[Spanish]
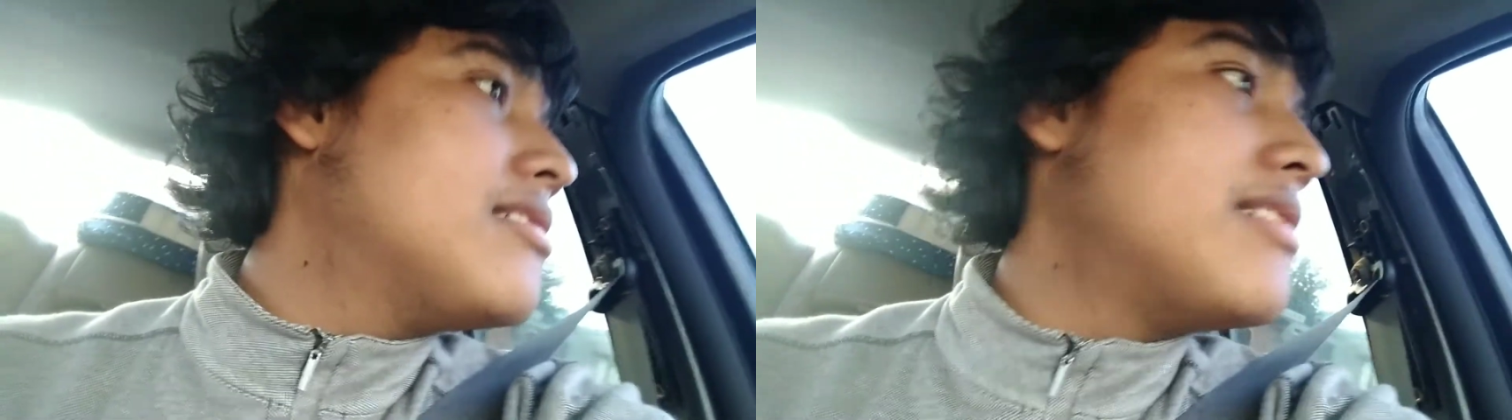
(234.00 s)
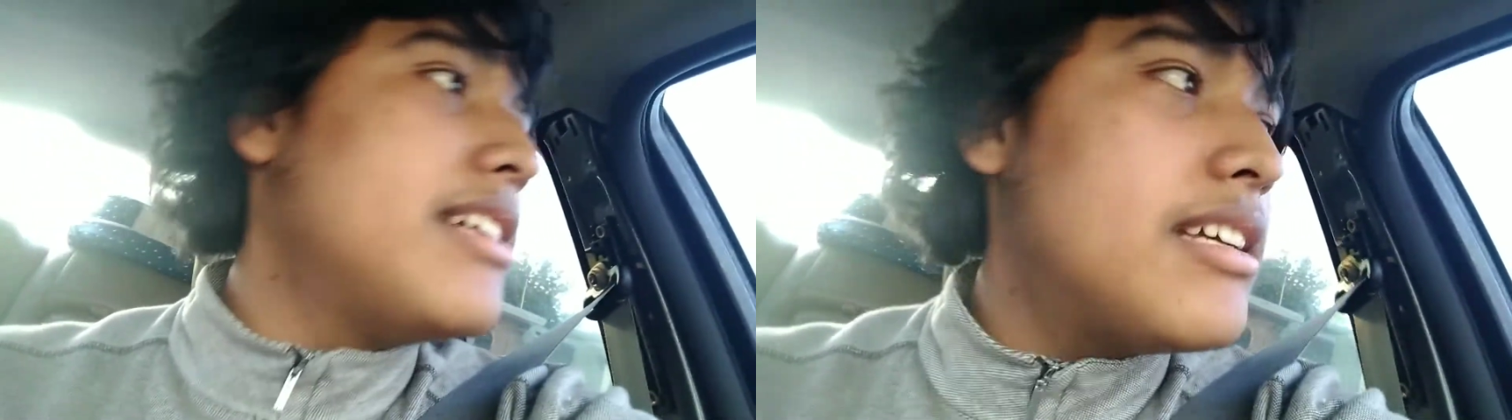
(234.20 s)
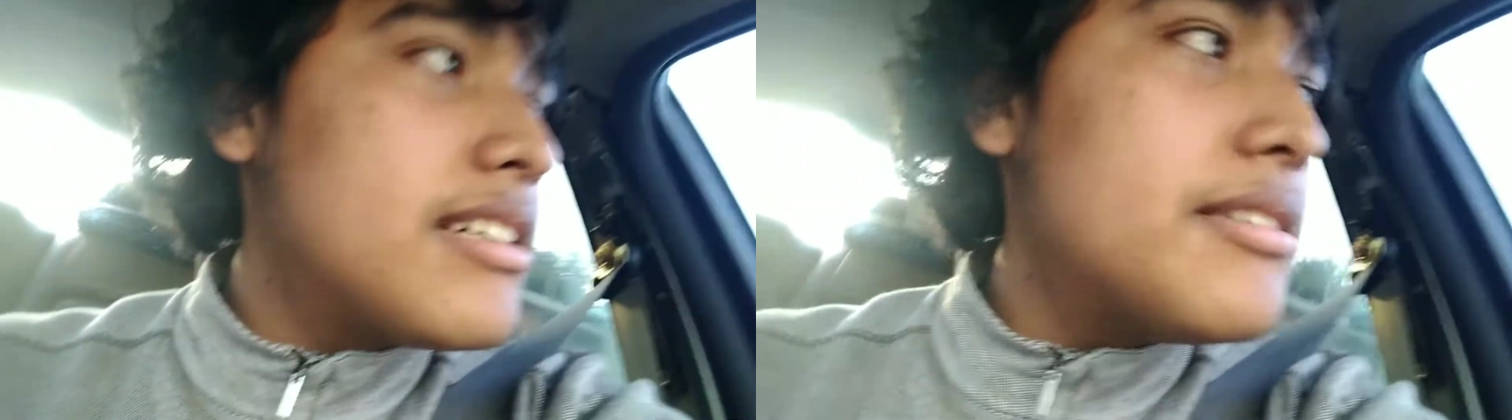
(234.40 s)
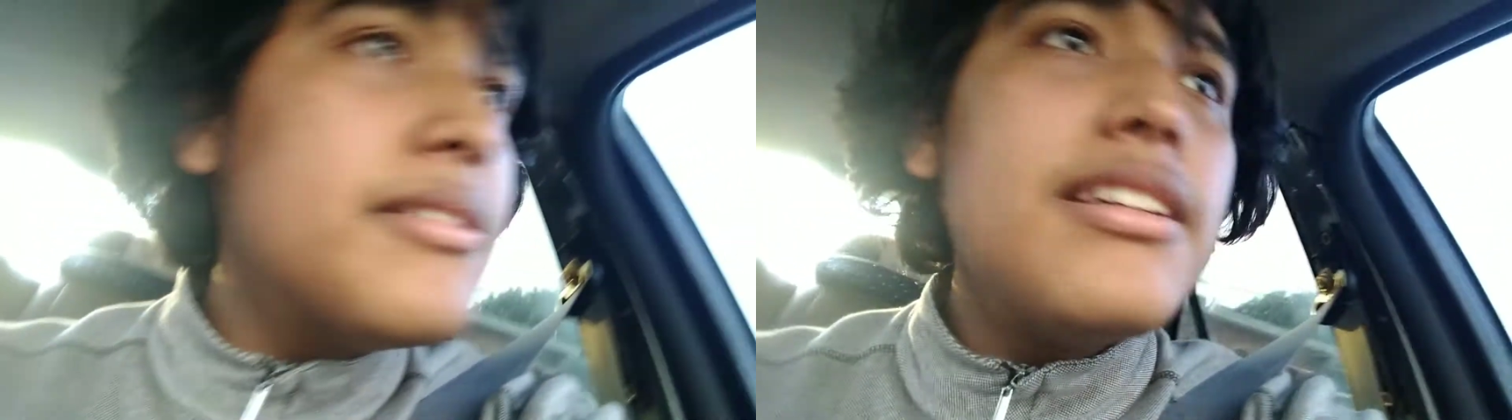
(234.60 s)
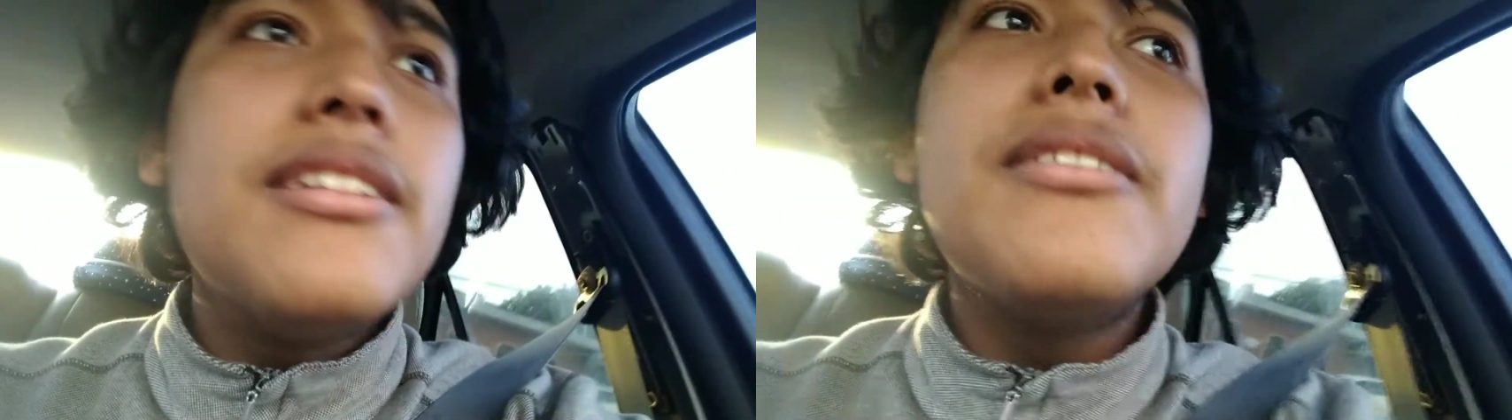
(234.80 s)
Uy,
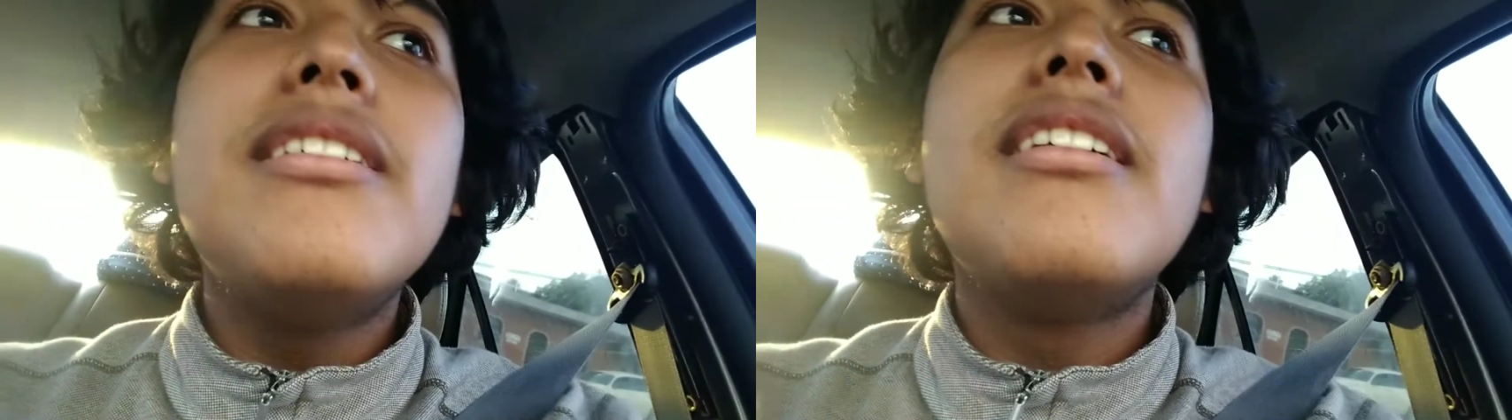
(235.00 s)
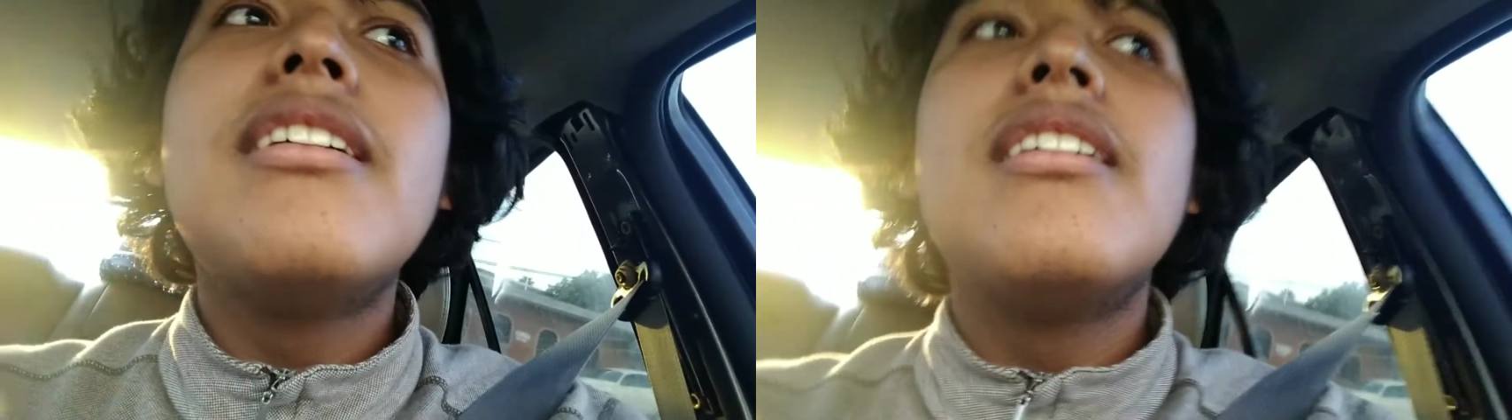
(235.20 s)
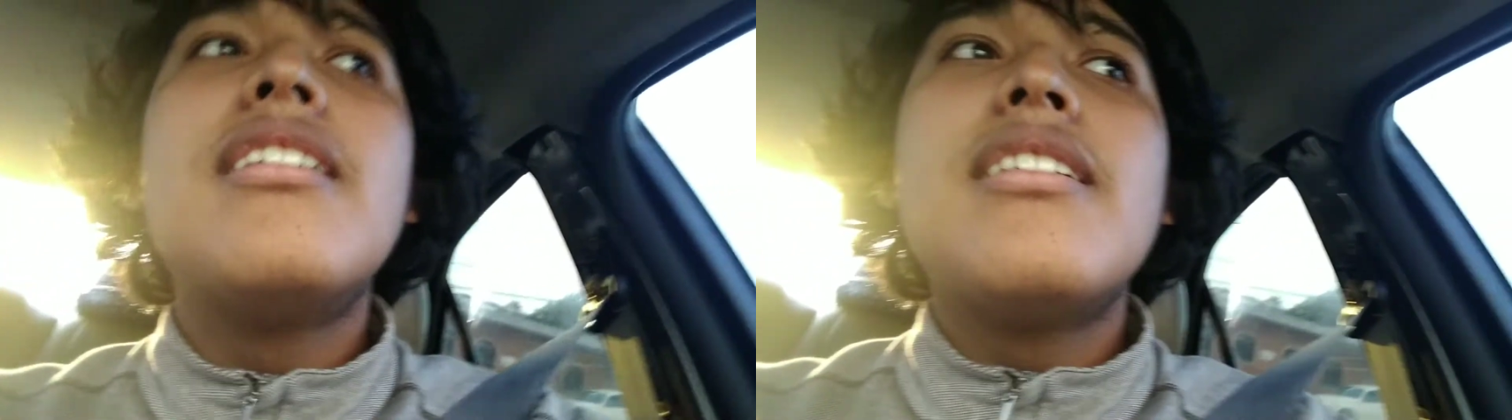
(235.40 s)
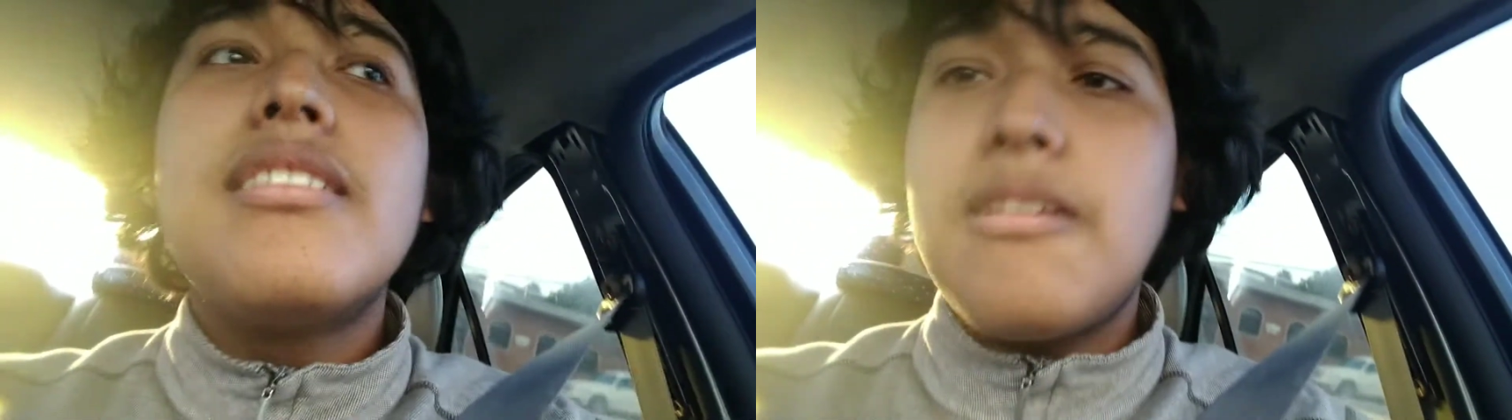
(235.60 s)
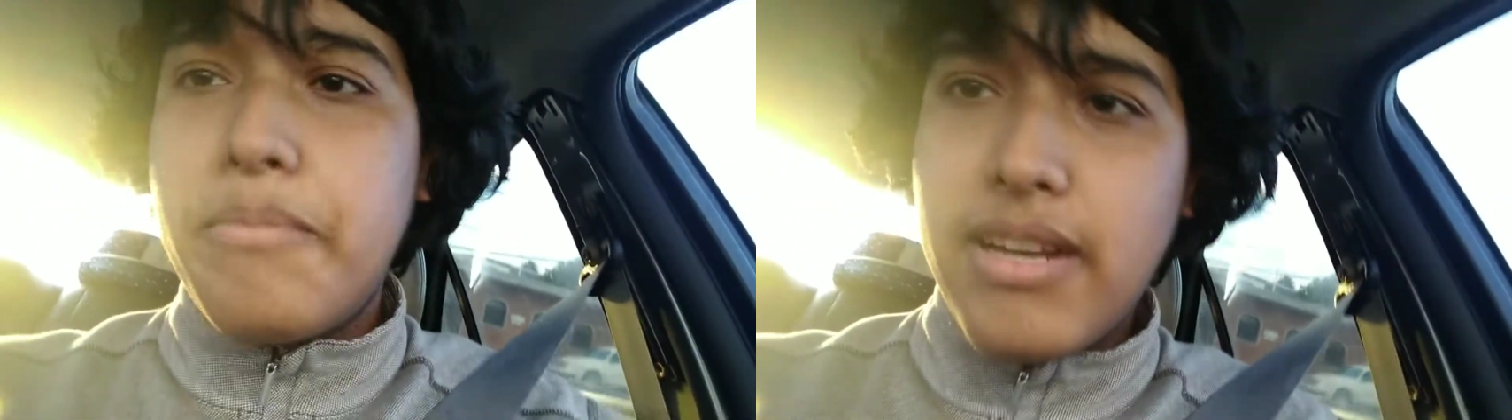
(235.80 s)
uy, uy.
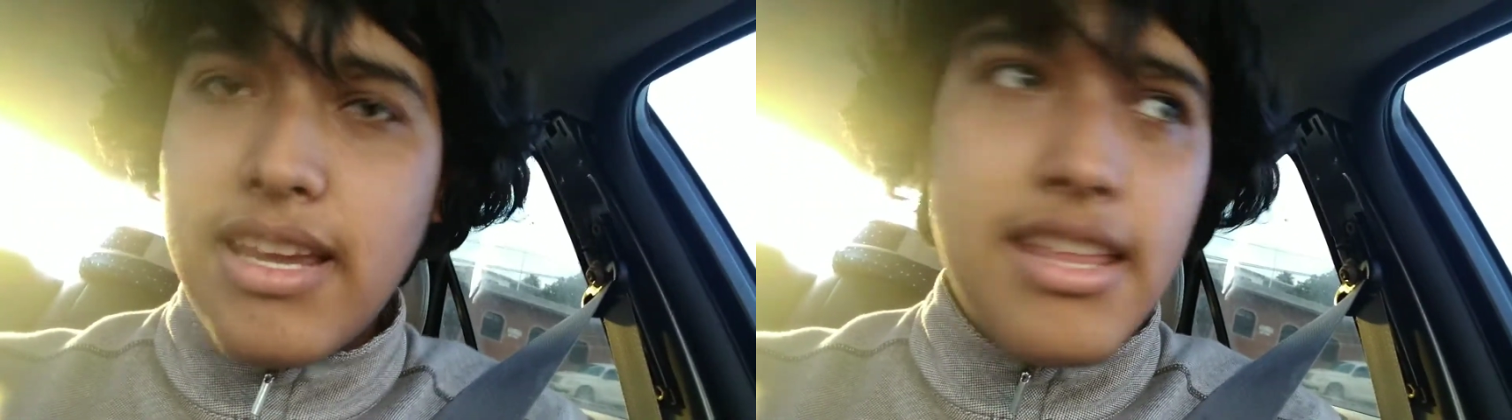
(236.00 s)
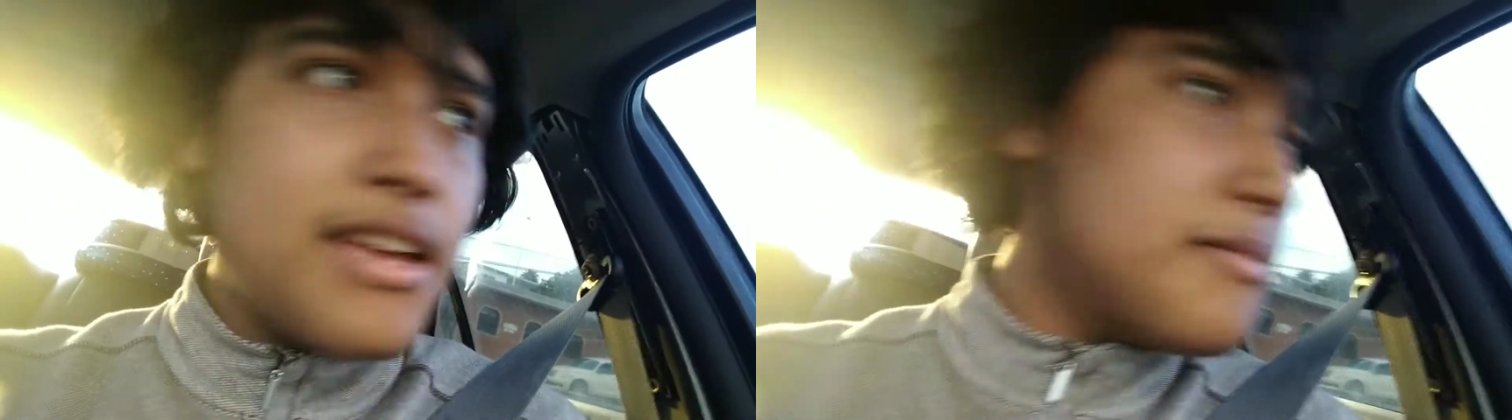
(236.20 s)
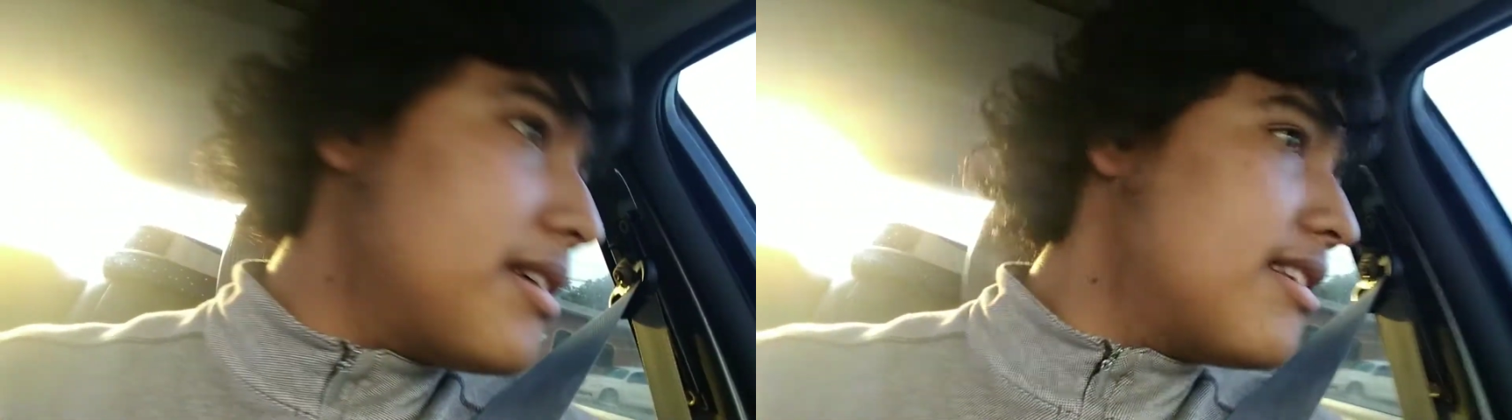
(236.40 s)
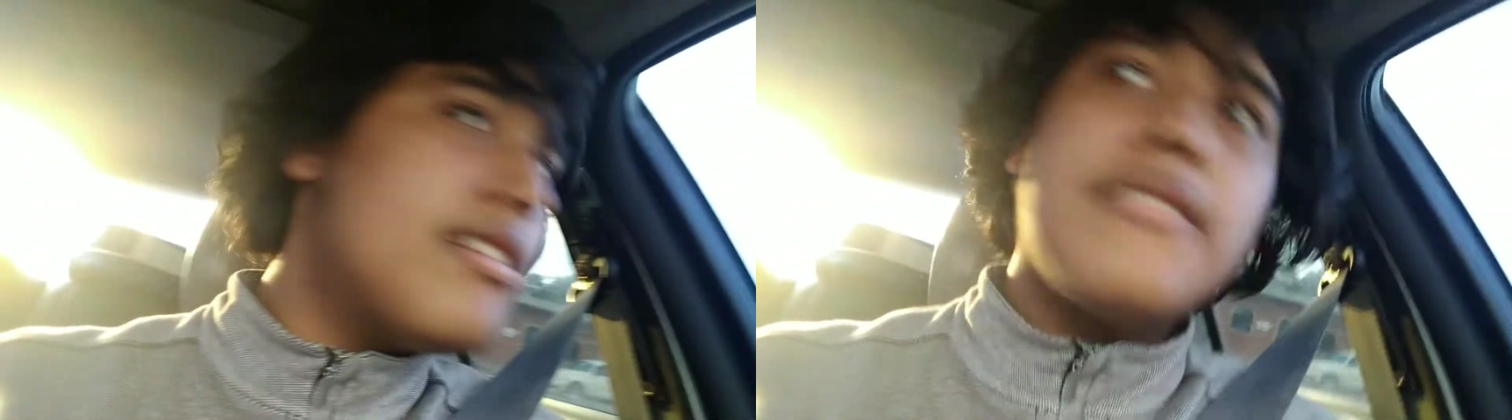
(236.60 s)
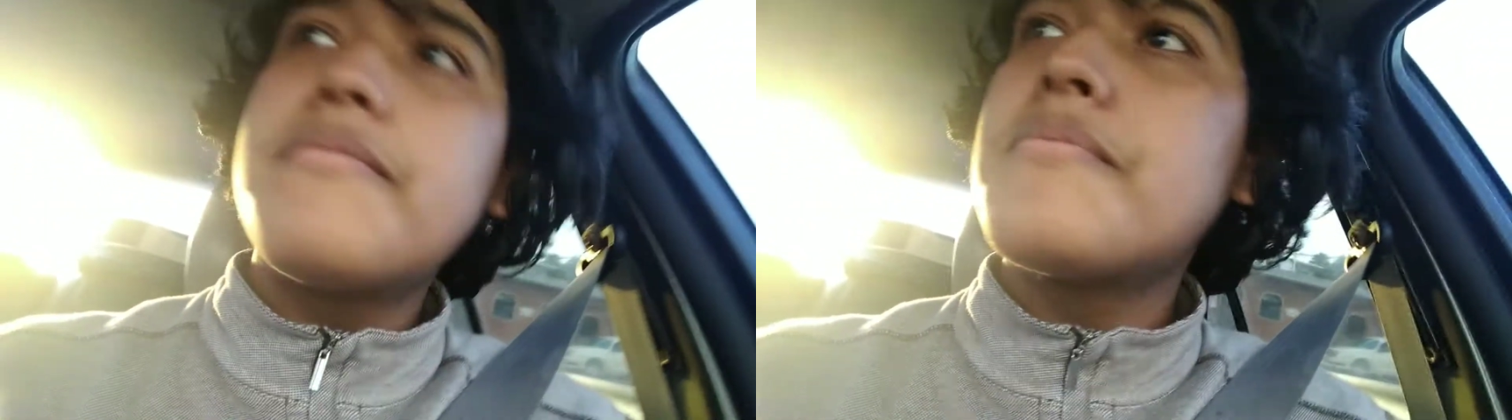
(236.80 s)
No hay parqueadero, mi
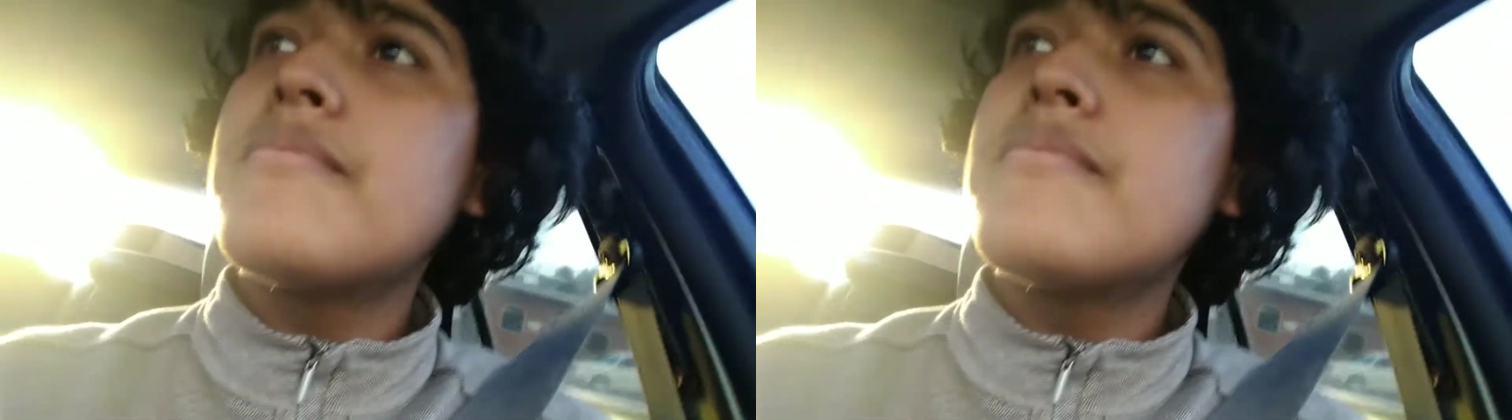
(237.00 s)
gente.